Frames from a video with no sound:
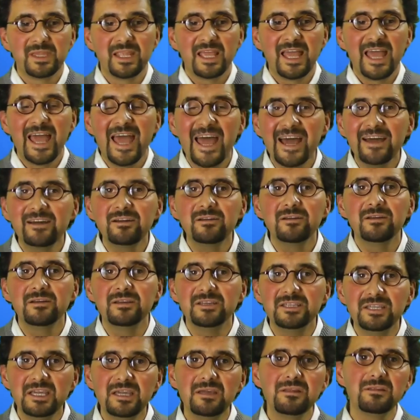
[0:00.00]
Herr
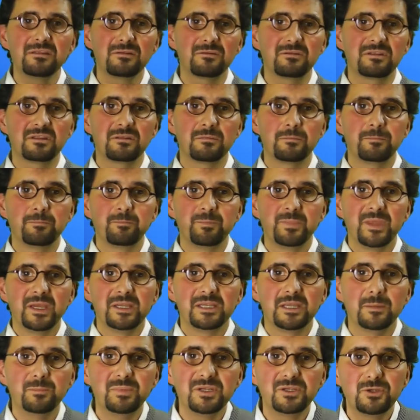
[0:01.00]
Jesus,
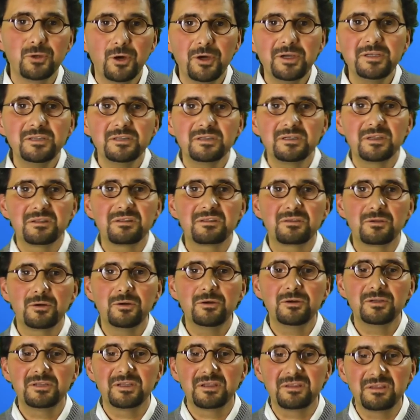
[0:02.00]
dann bedeutet das
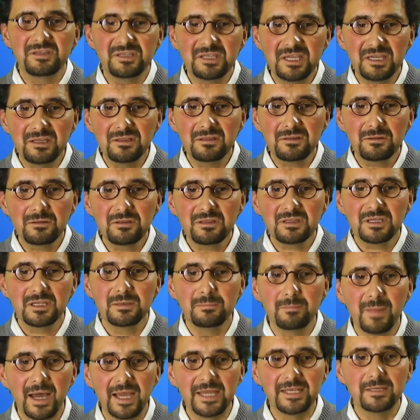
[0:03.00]
doch, dass Jesus
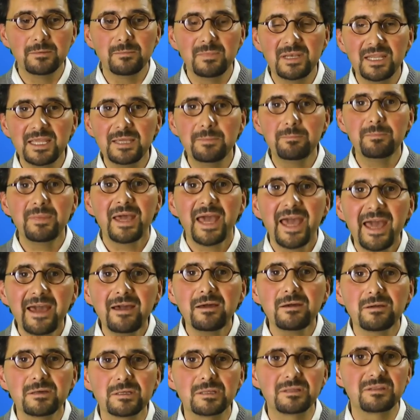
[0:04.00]
in meinem Leben
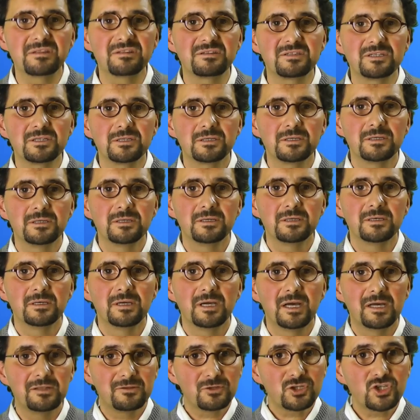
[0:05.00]
Herr ist,
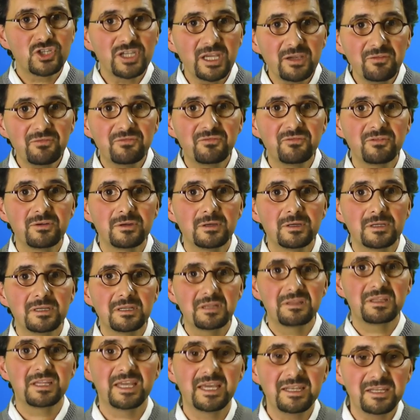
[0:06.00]
also Chef,
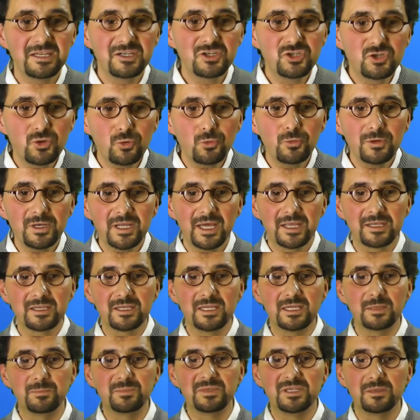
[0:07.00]
dass er den Ton
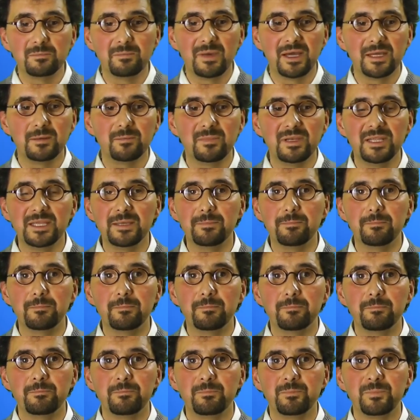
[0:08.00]
angibt in meinem Leben
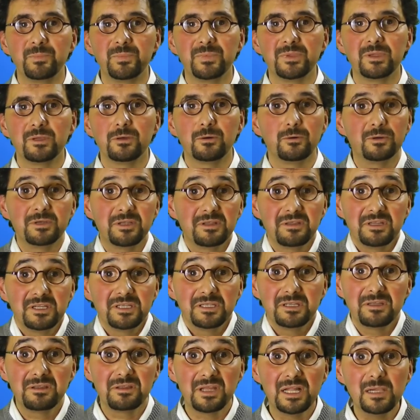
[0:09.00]
und dass ich
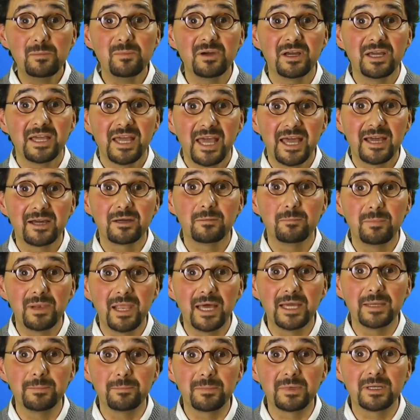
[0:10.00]
nicht selber Herr
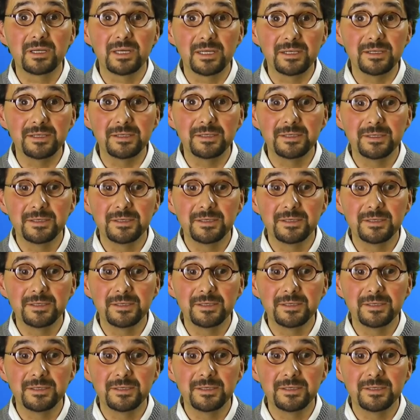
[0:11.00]
bleiben kann.